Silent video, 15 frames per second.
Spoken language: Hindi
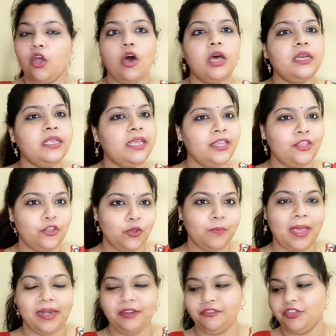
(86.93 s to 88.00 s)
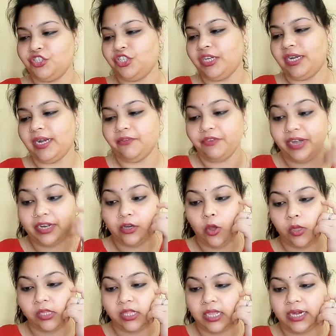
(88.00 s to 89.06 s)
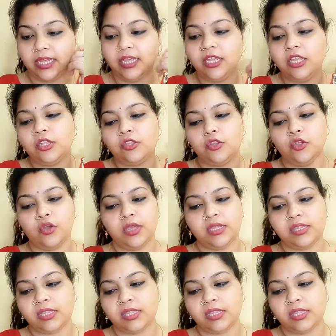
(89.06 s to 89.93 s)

और ये क्यों बेनिफिशियल है वेट लॉस के लिए सो so,